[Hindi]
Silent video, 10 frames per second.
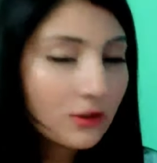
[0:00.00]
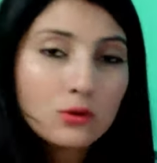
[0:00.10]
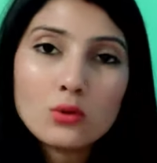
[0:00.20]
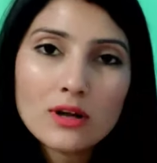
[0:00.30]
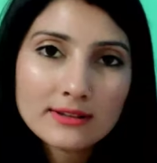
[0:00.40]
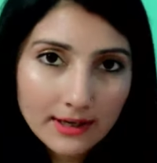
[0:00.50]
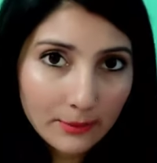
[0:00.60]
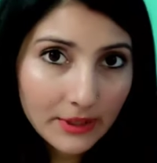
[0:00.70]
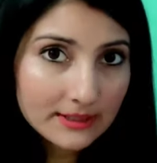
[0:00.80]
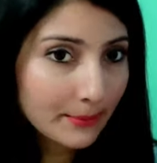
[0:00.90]
थोड़ा सा
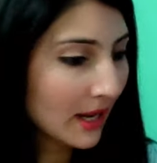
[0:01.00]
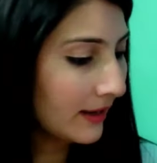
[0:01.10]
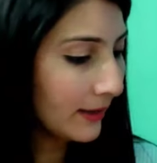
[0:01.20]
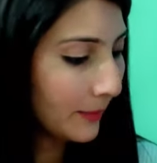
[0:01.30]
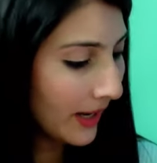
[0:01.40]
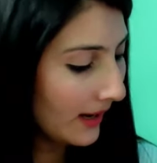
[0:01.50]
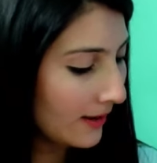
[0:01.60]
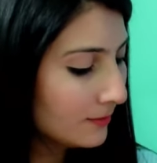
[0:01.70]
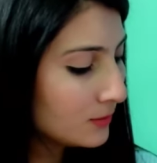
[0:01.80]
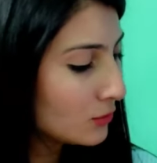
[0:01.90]
कमी इस पैलेट में है
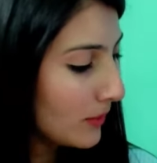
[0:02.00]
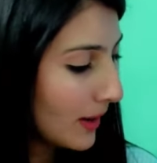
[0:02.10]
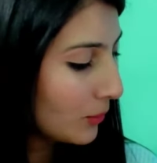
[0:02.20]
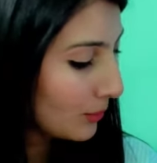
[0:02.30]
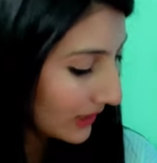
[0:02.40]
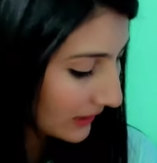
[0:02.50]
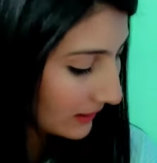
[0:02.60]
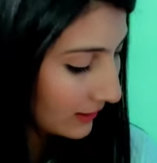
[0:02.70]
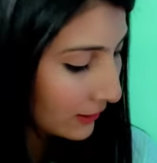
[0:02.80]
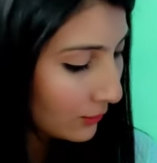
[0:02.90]
जो मैं आपको बता
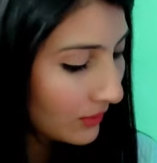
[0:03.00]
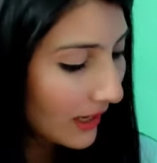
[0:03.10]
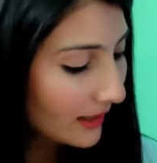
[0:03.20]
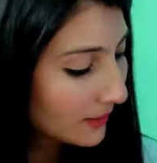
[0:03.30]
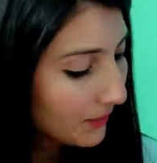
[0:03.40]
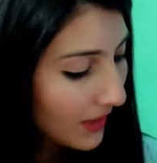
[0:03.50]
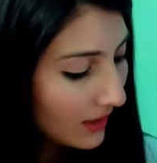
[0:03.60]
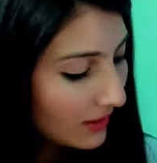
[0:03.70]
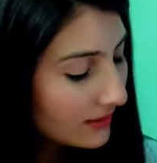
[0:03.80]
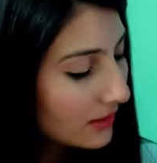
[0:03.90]
देती हूँ दैट
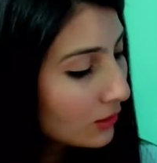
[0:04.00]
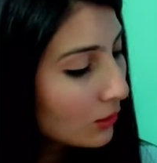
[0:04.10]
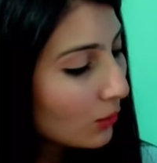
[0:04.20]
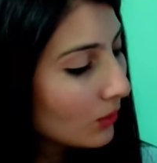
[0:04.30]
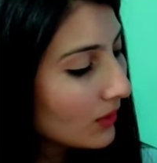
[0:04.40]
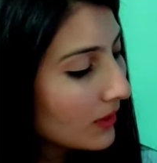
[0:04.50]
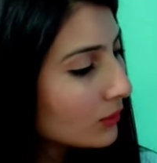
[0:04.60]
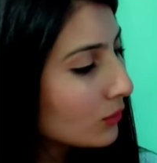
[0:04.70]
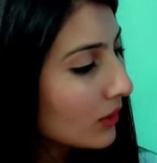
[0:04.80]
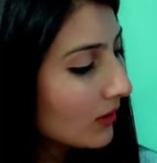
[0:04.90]
इसके थोड़े एक
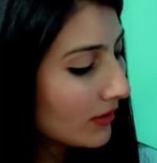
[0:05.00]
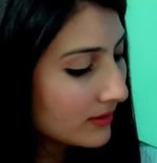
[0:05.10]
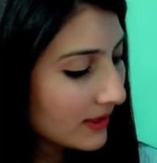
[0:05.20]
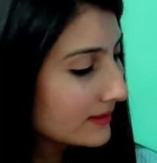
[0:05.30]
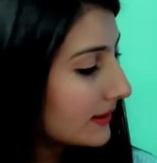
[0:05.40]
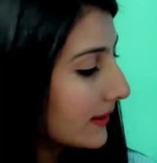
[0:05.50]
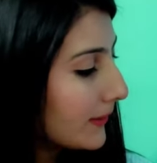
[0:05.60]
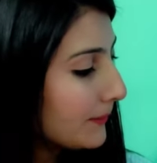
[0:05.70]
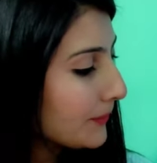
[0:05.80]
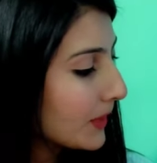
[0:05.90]
दो कलर्स ऐसे
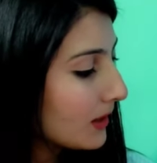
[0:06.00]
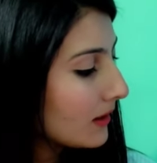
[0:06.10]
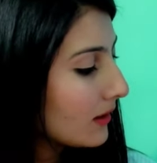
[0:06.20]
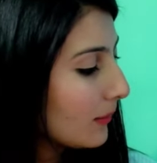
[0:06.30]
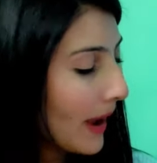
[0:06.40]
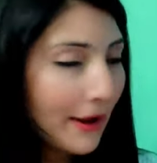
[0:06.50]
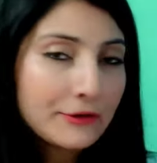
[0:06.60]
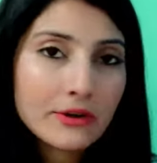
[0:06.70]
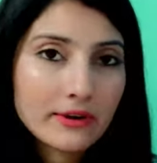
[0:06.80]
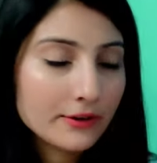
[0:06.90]
हैं मैट
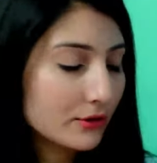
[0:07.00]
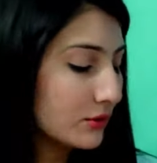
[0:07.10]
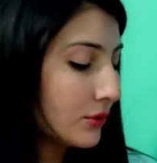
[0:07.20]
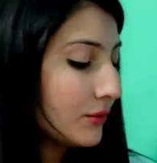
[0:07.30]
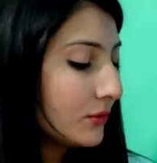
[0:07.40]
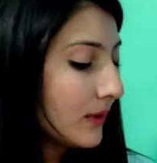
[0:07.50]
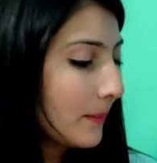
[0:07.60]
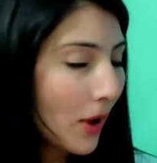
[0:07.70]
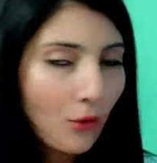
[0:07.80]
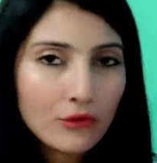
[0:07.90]
कलर्स जो हैं थोड़ा
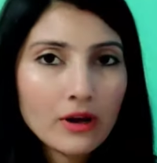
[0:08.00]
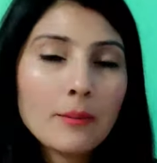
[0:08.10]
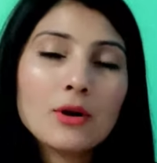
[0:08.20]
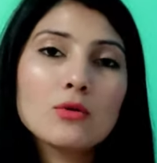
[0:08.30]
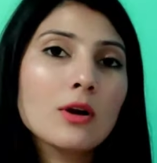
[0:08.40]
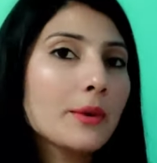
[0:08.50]
पाउडरी हैं बट उनका